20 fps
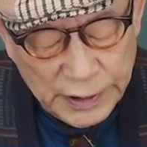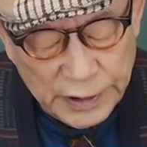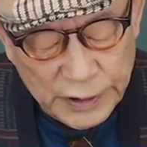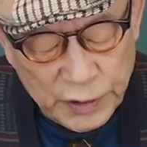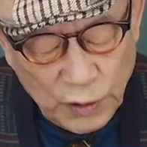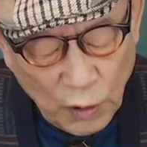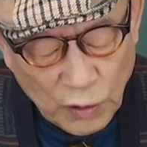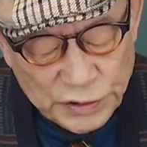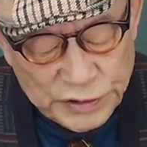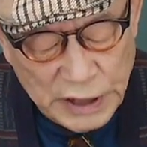
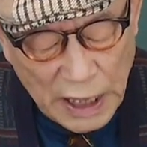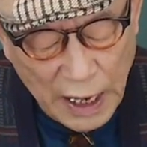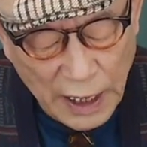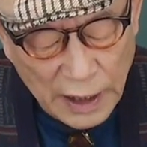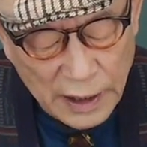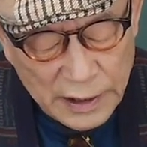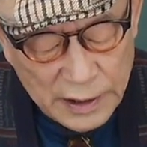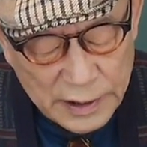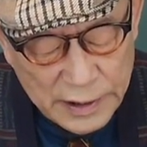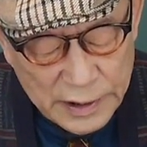룡사
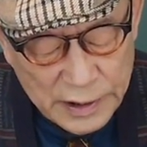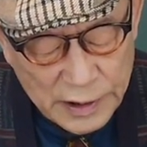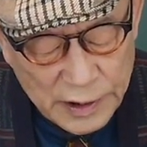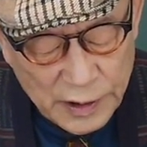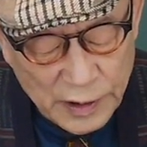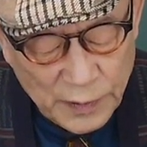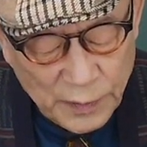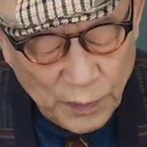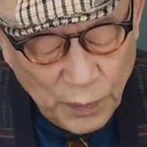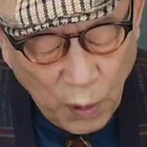
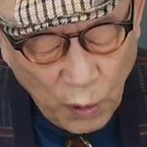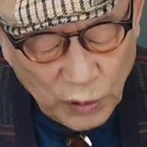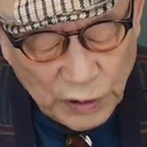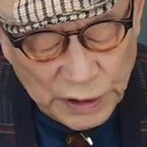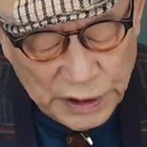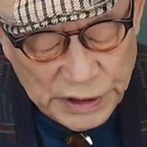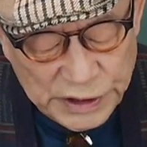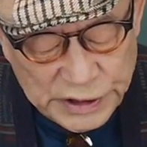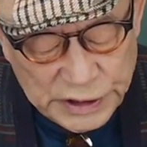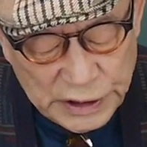
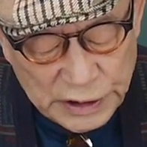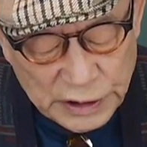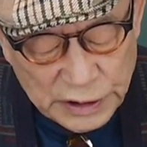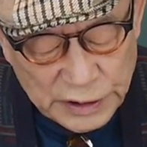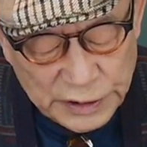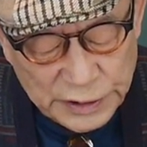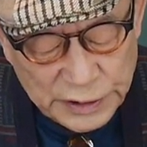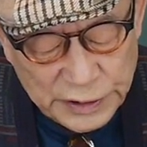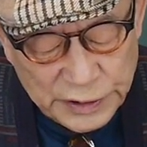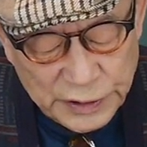복희
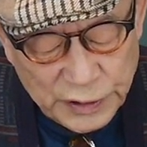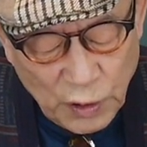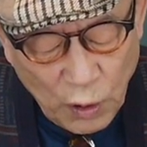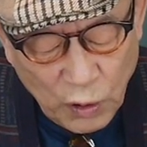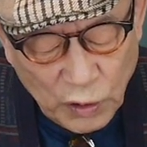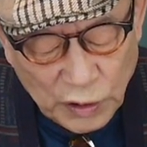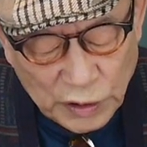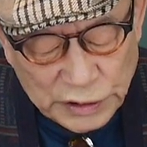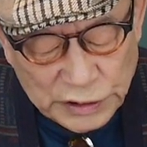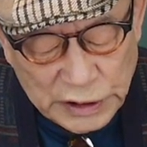씨는
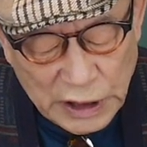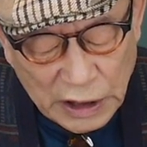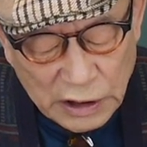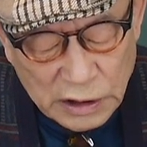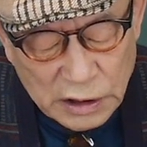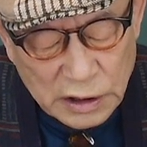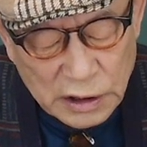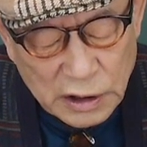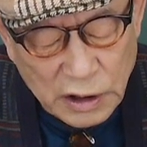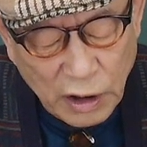
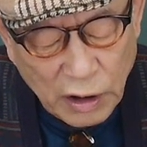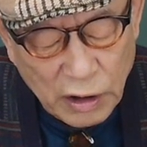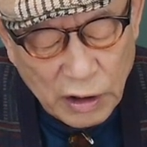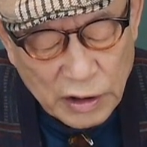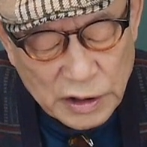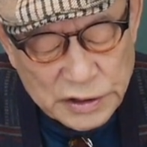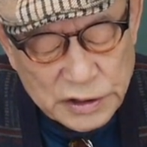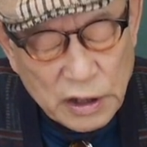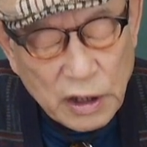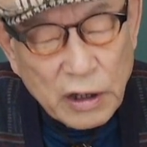룡자를
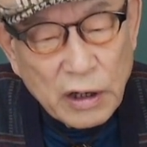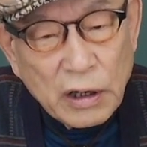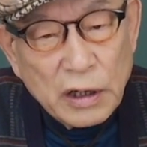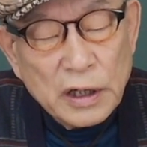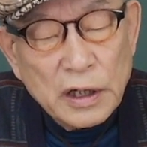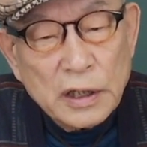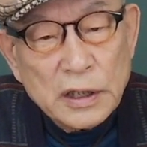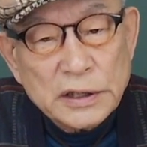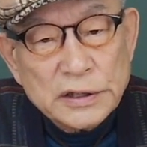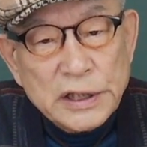넣어서
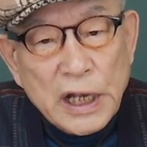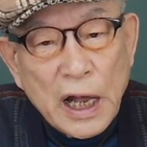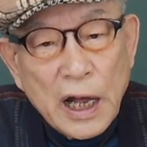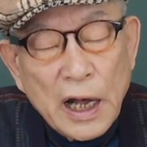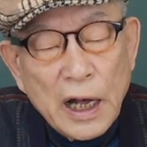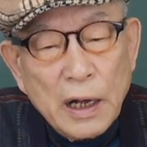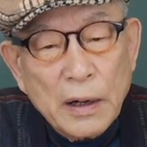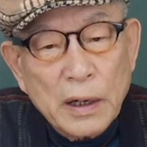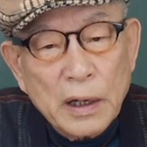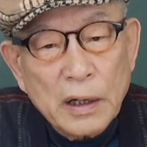
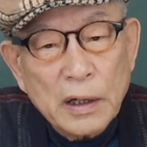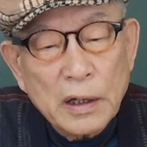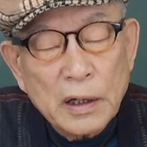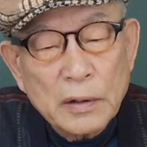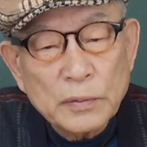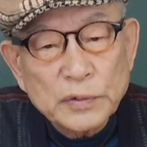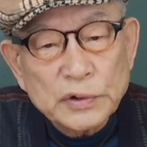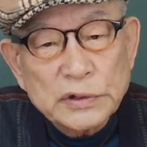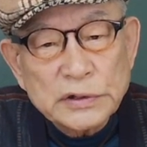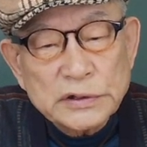사
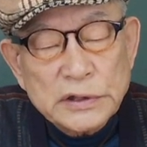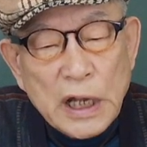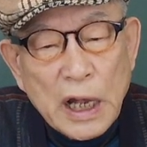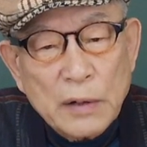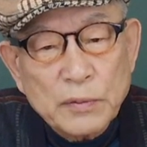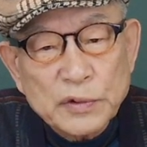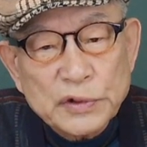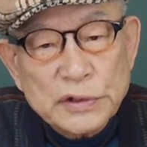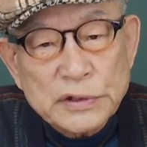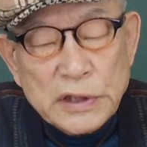무슨 사
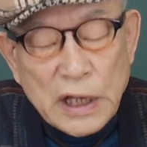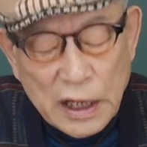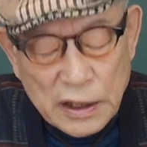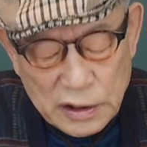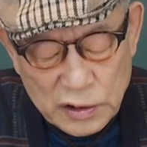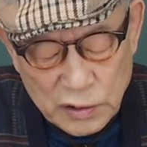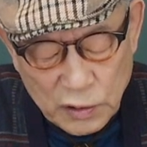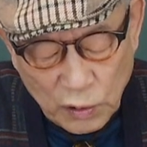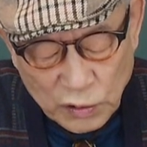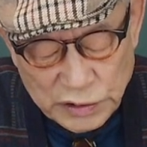무슨
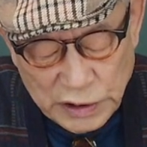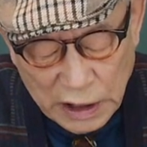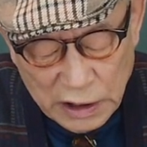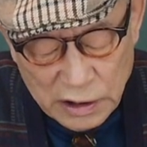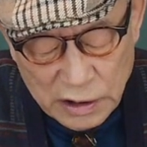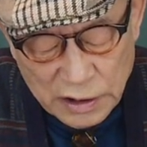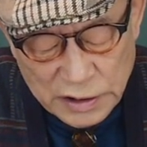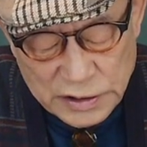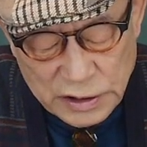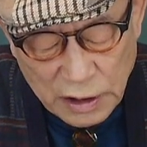사는
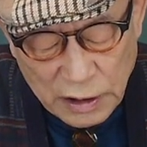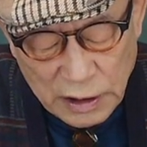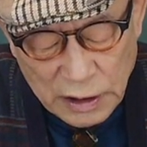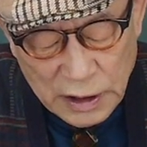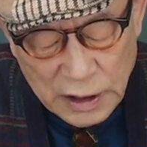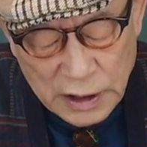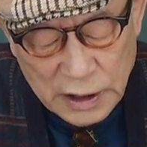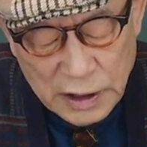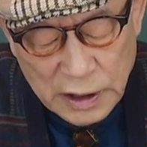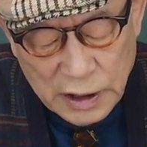룡사를 넣어서
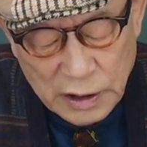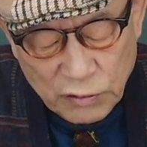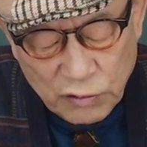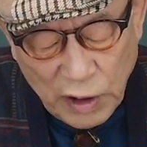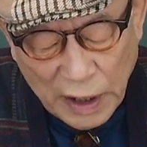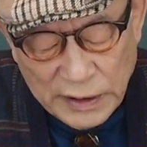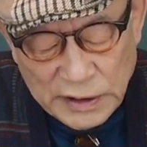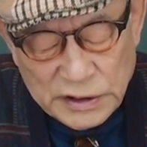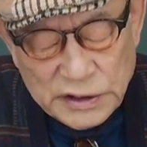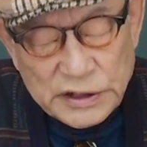
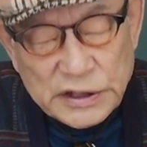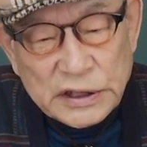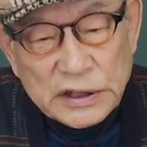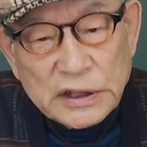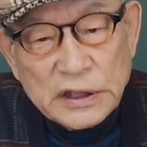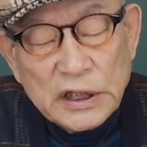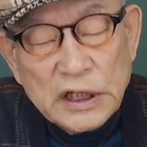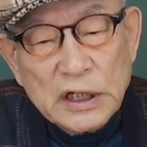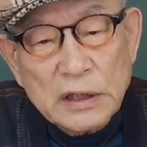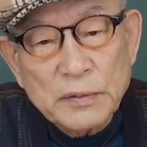관직
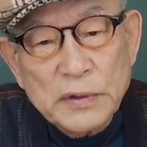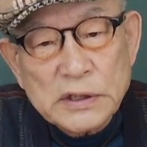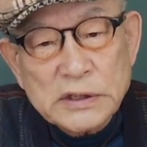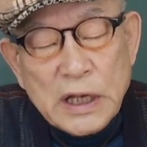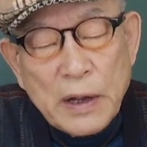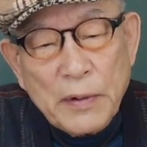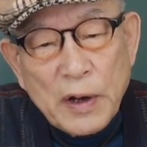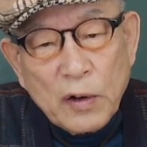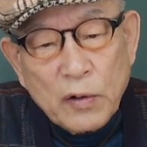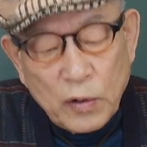이름을
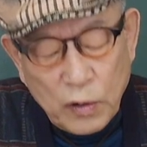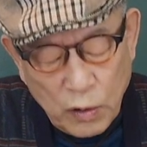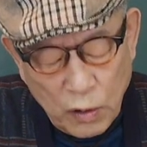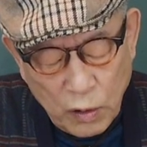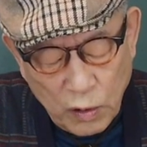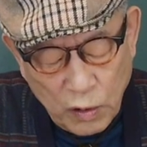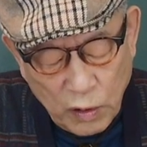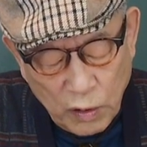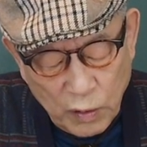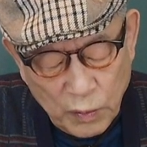
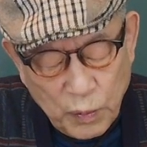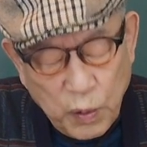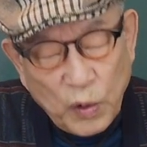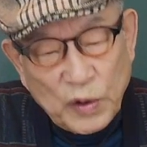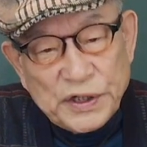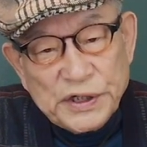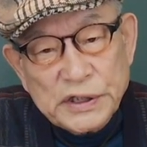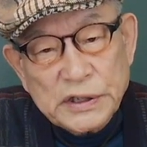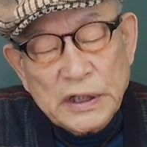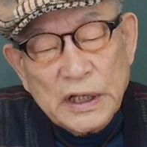삼았고
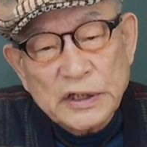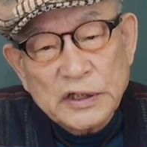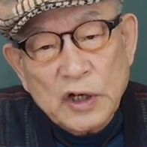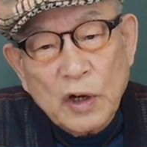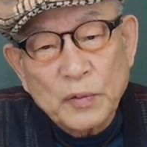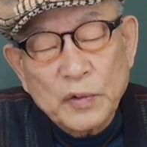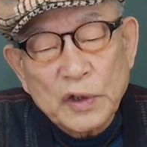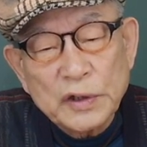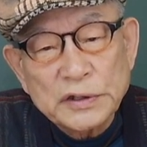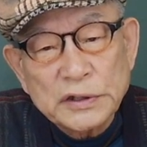복희 씨는
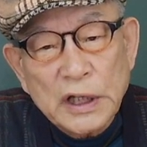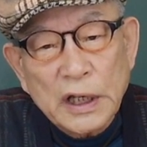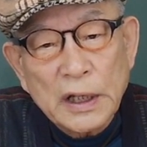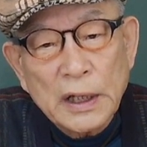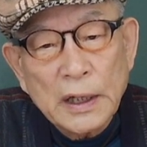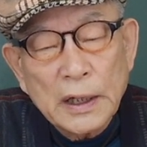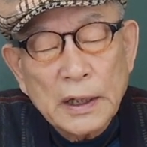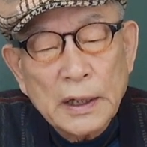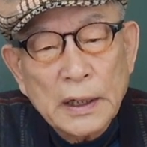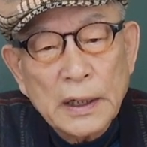처음으로 이제
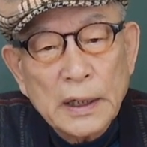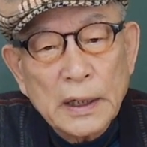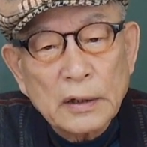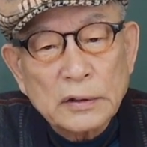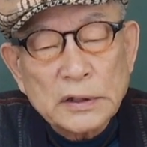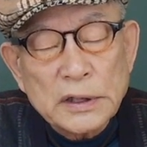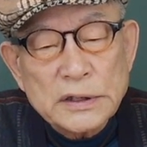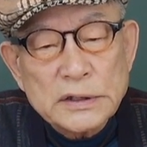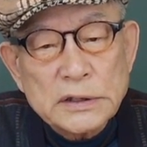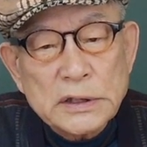
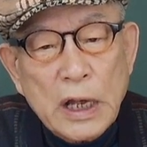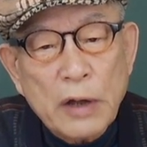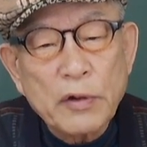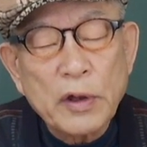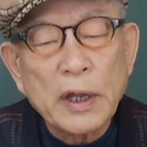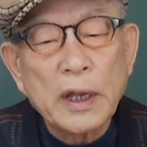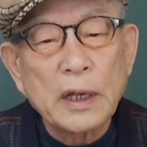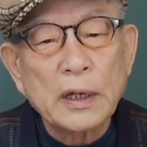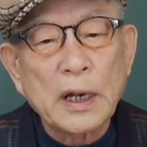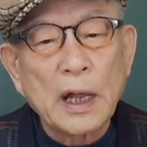어떤
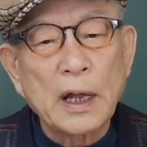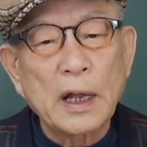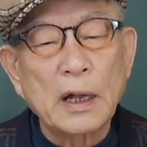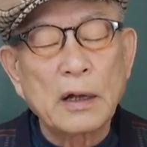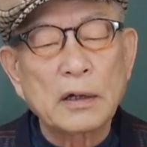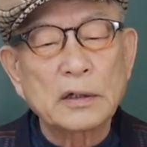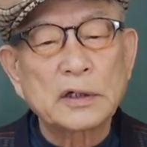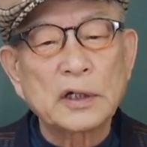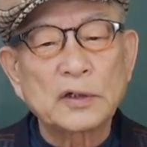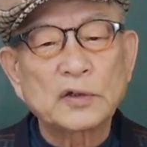사회나
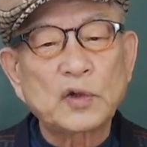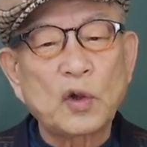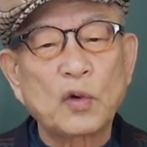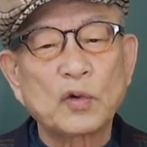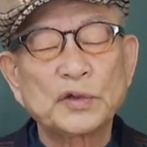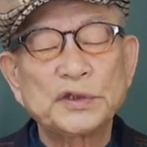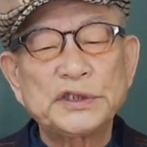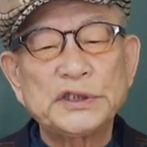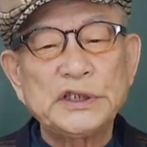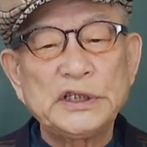어떤
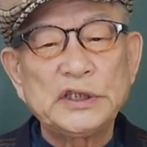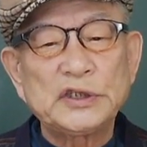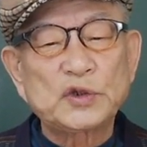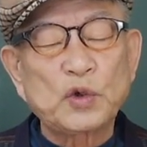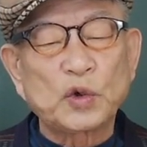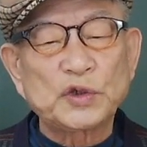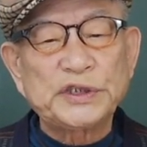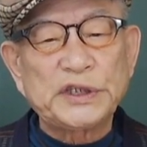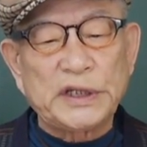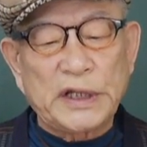통치
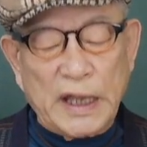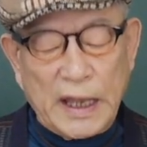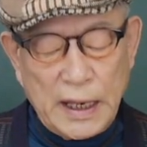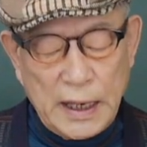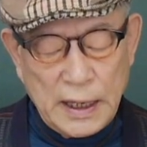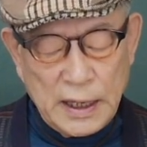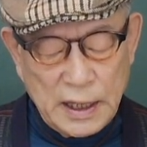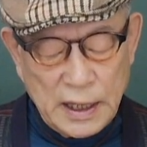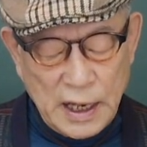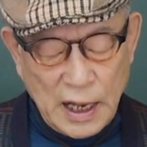조직에
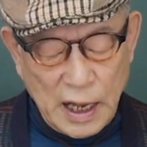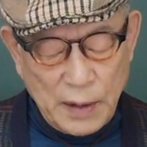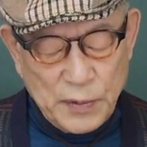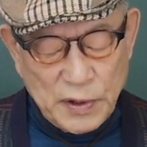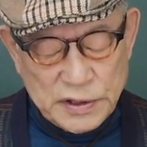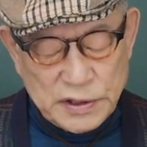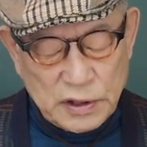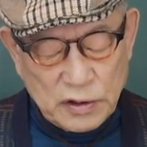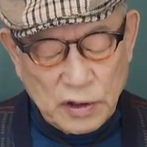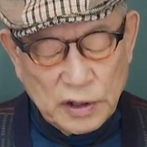
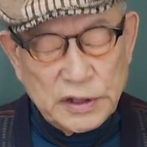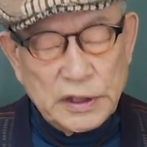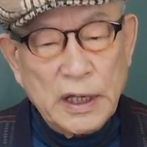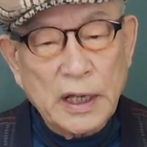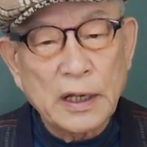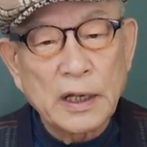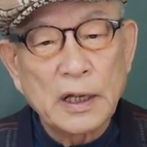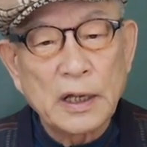하면서 거기에